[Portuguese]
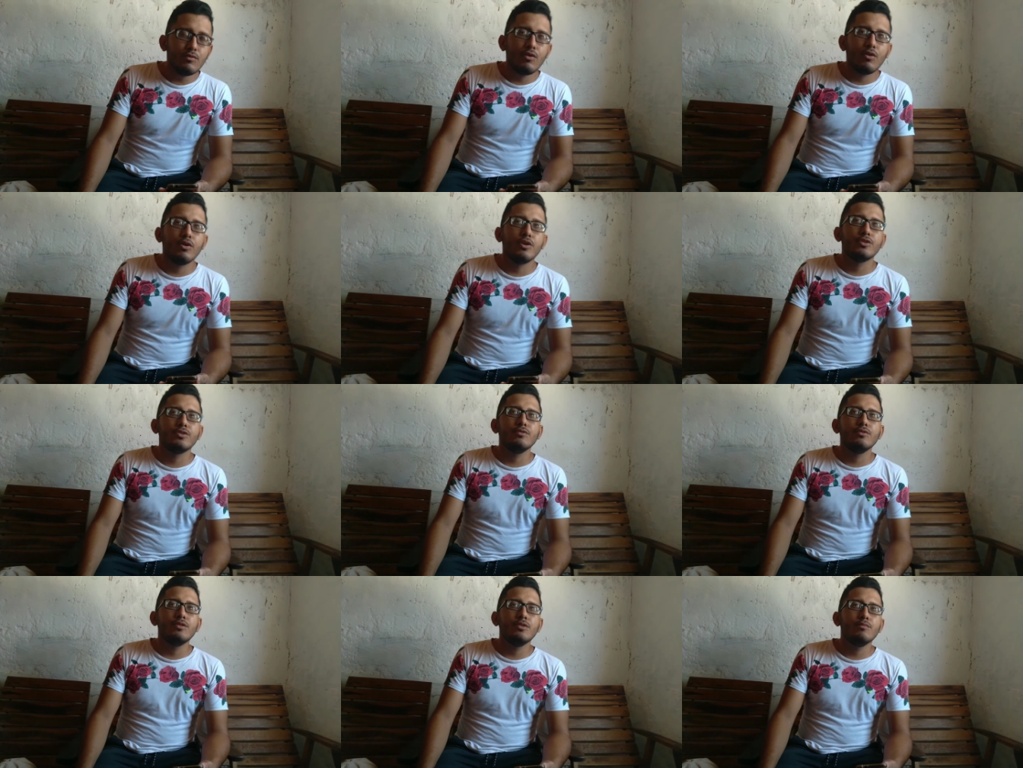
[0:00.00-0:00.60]

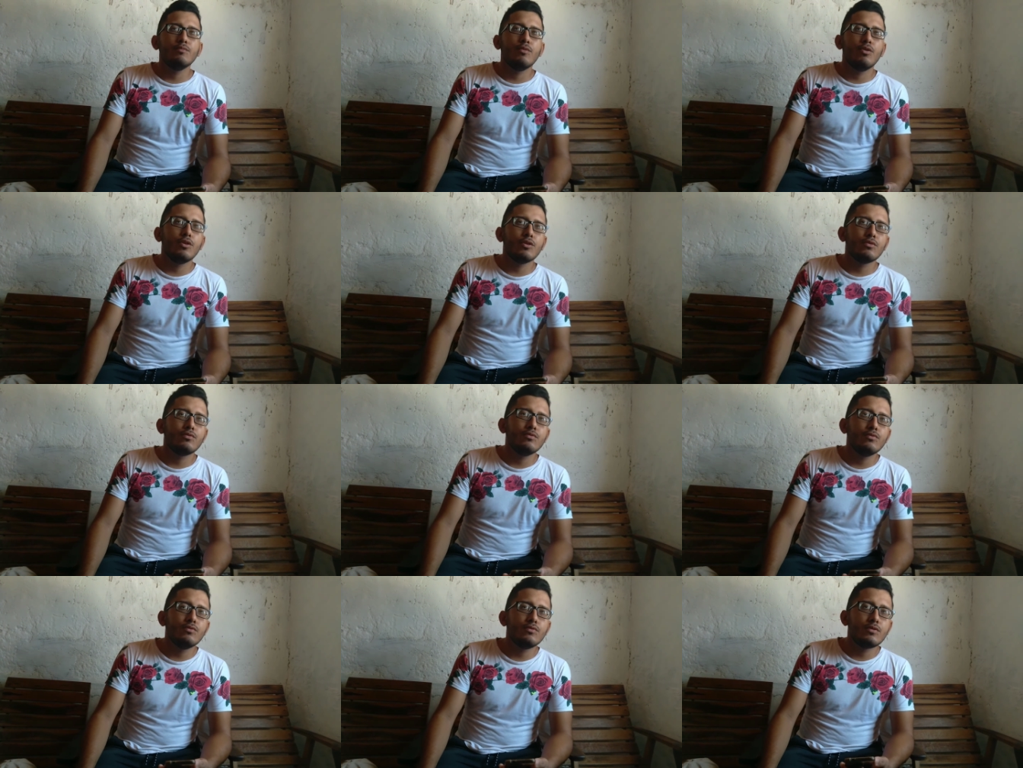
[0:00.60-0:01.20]
gosto de
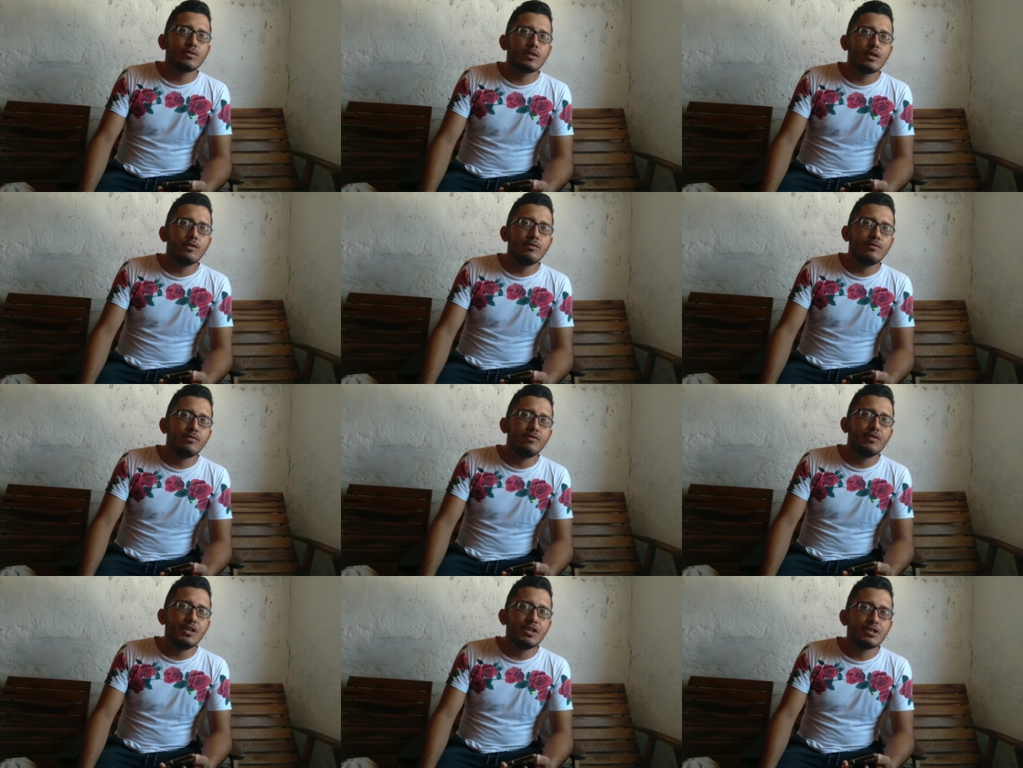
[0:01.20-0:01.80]
moto tão
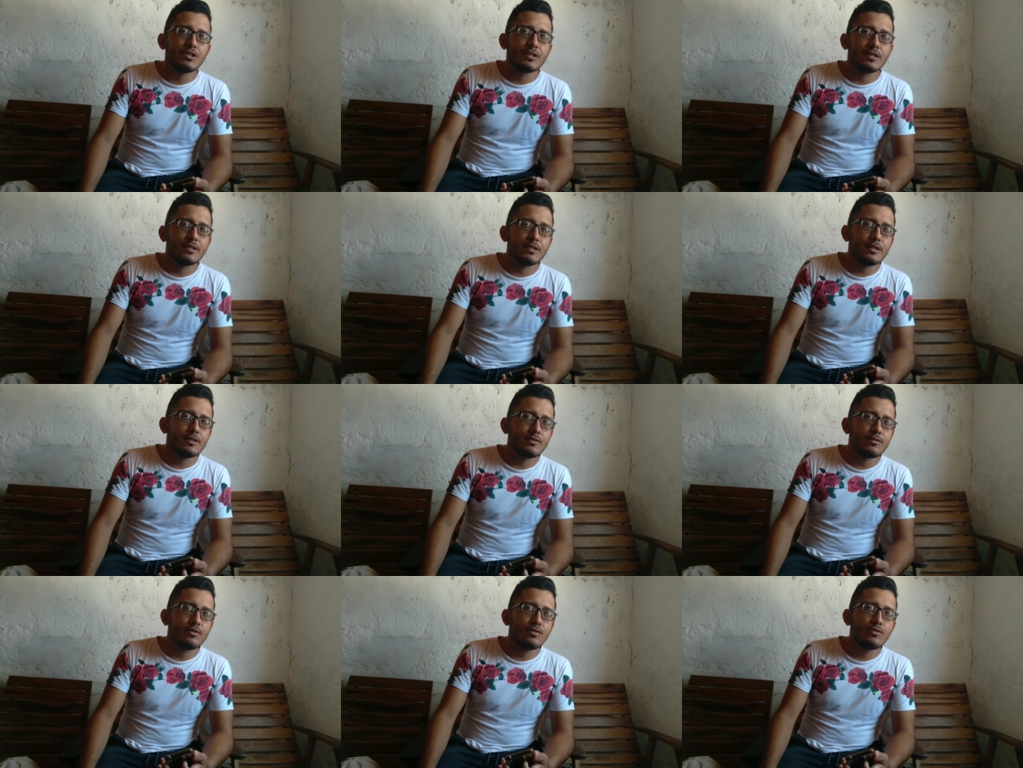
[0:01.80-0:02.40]
vista,
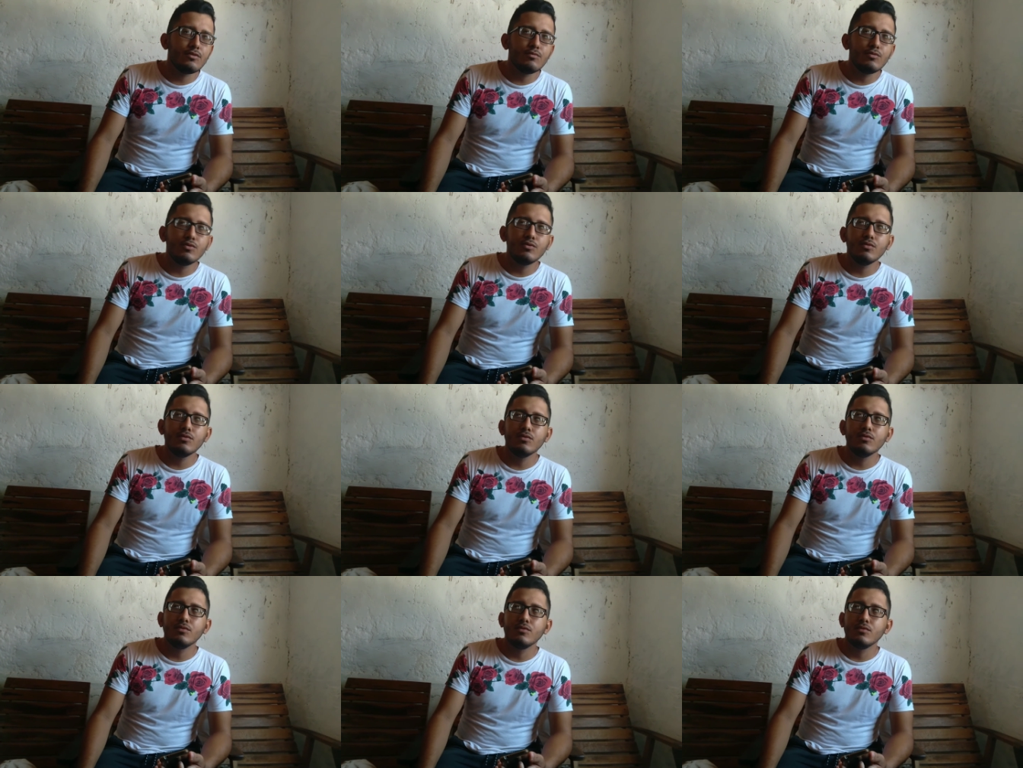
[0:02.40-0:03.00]
né? Todo
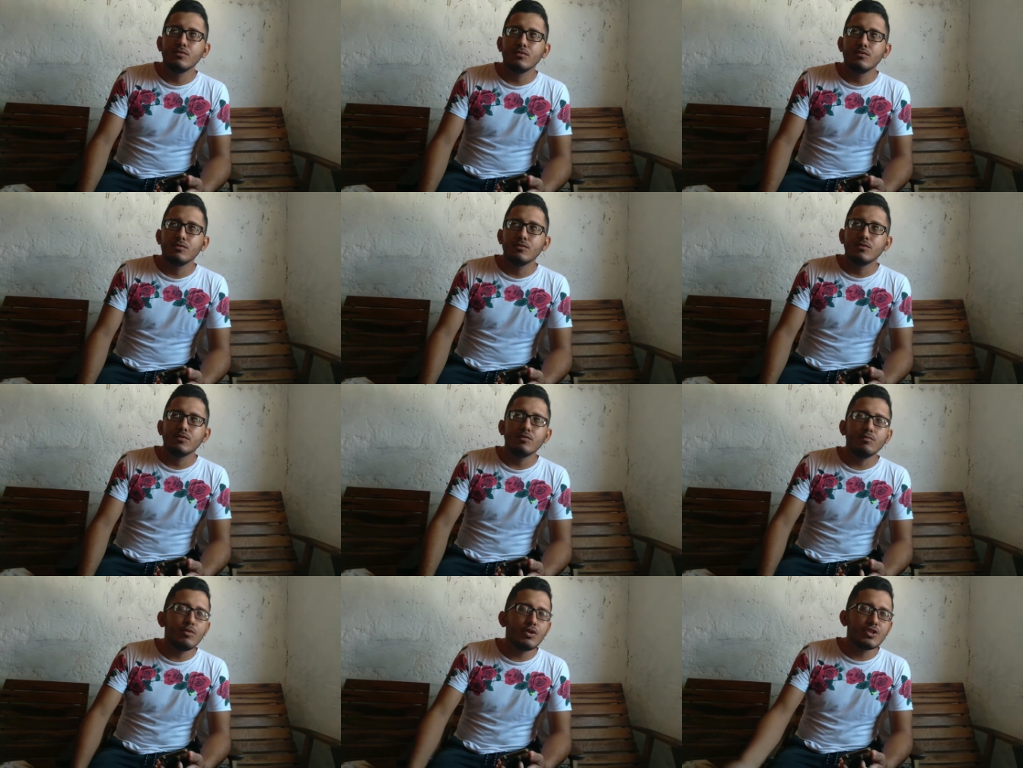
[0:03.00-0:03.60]
mundo.
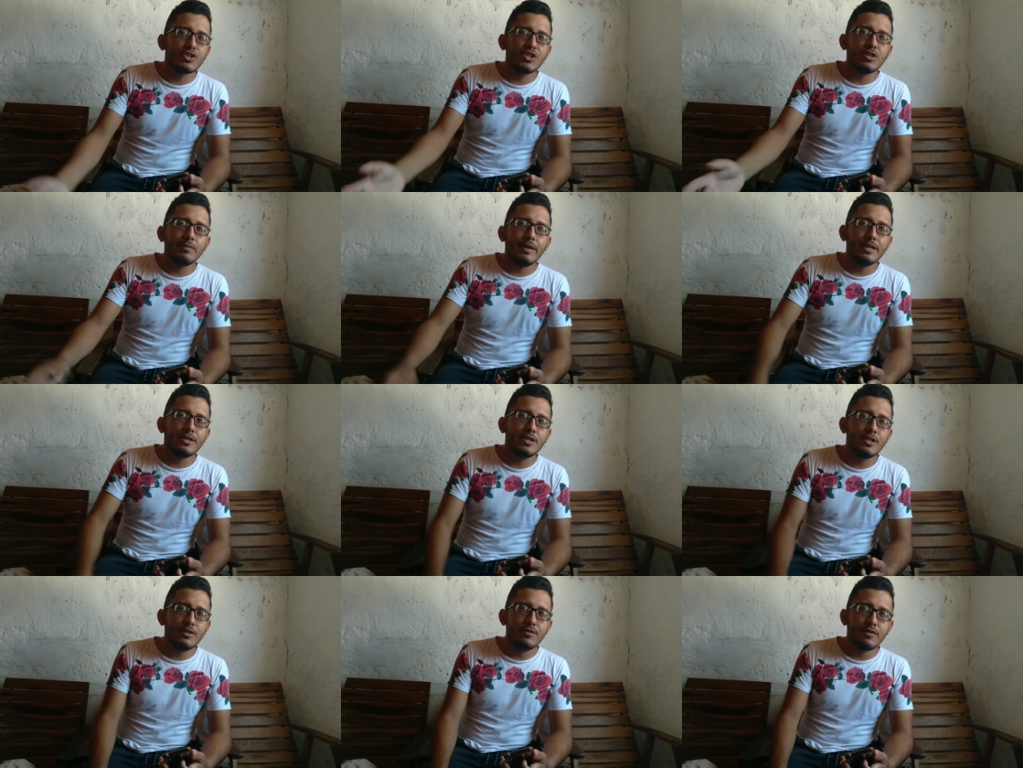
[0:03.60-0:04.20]
Moto
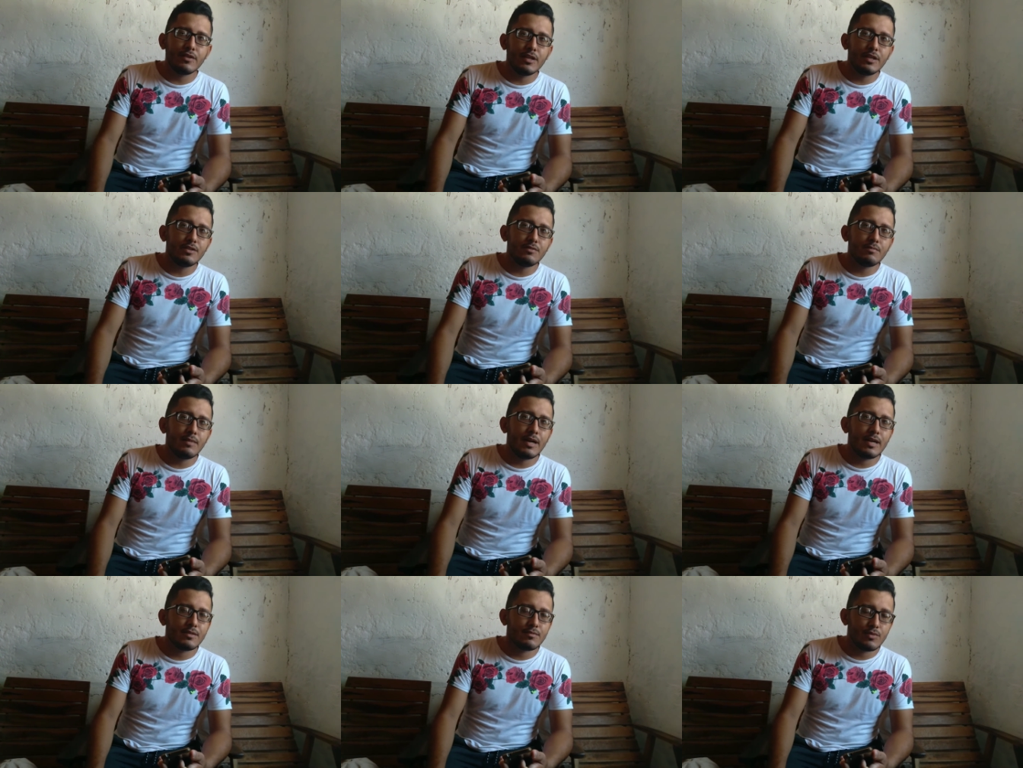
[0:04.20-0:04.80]
chamativa, né?
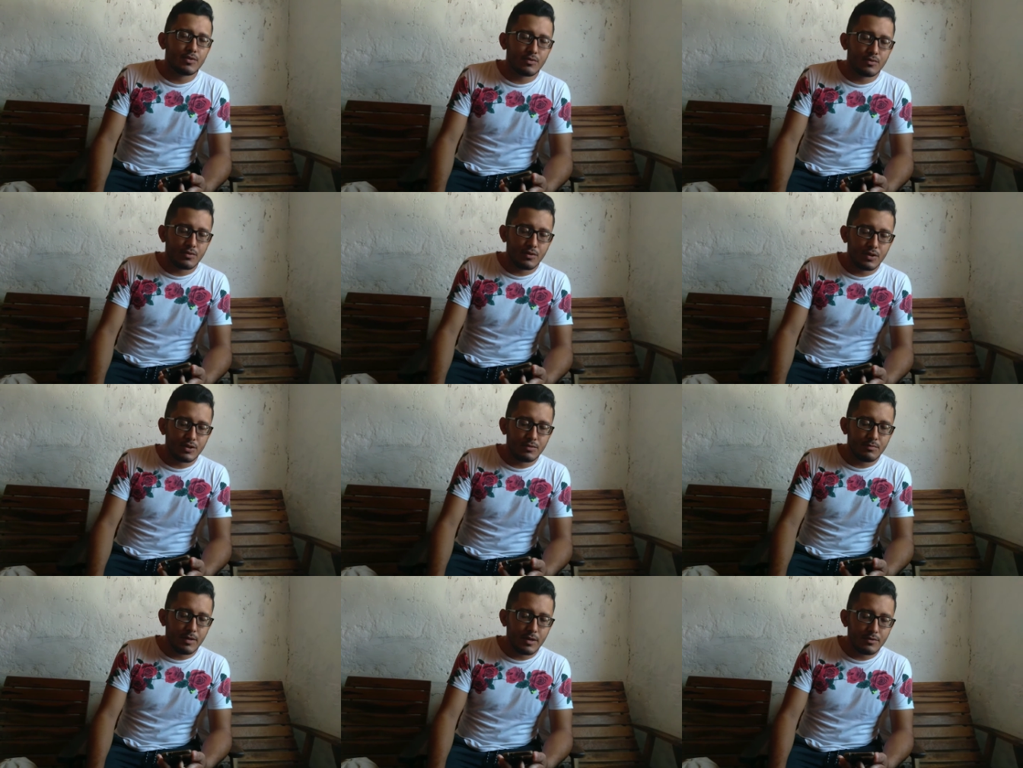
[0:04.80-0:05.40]
Demais. Moto
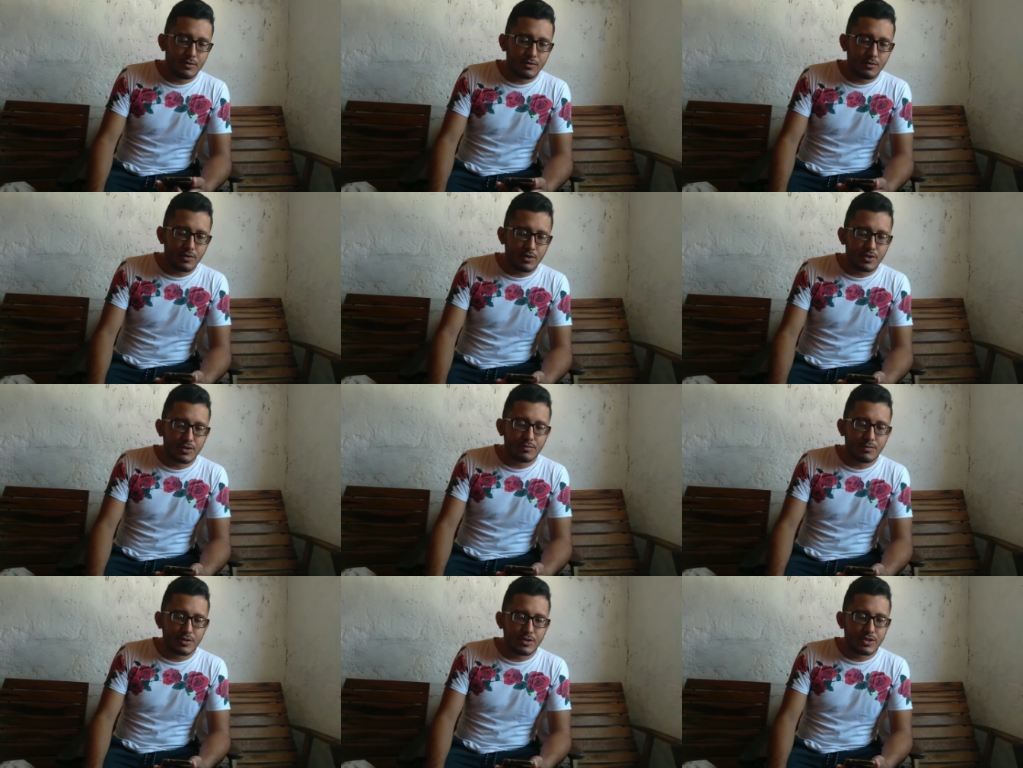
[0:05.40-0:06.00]
nova demais. Eu não
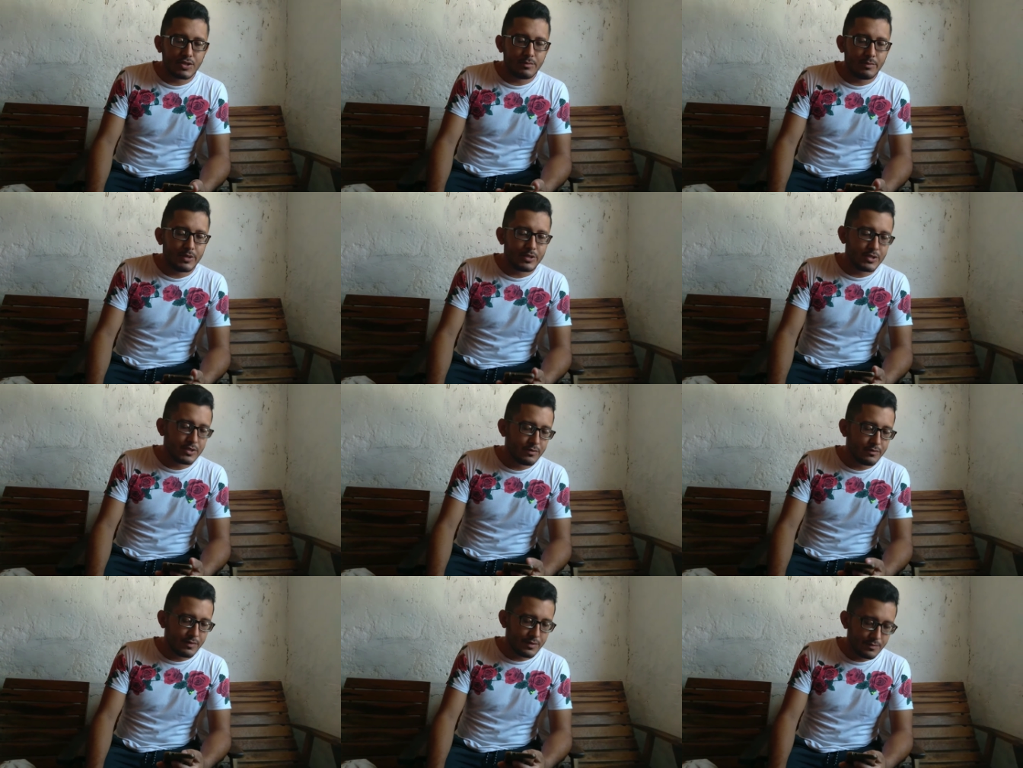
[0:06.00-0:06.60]
gosto de moto
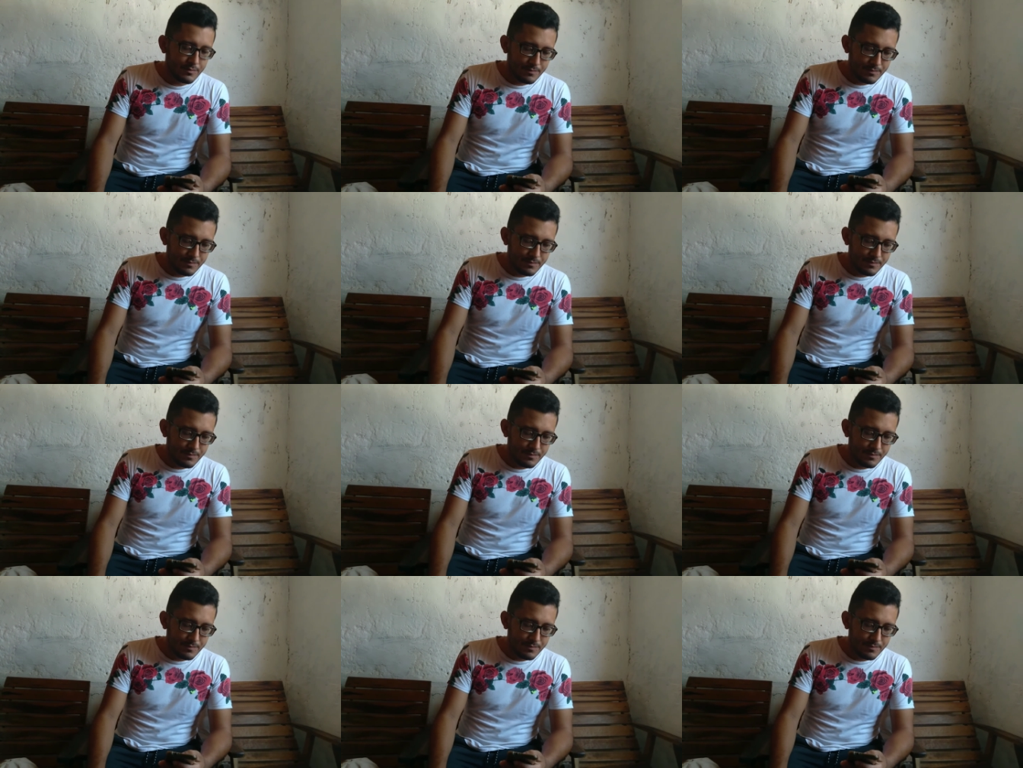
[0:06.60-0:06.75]
chamativa.